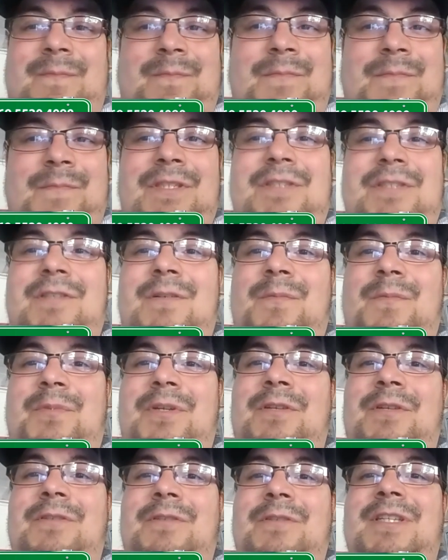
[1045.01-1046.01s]
Por eso no
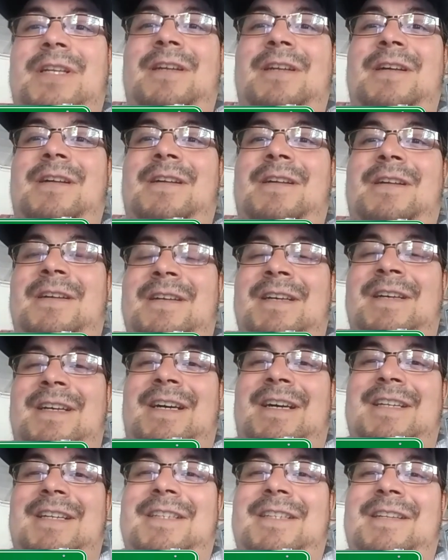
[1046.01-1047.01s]
puedo salir a
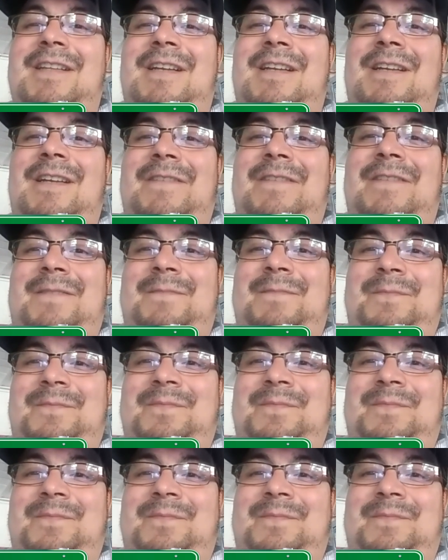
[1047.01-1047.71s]
hacer libre.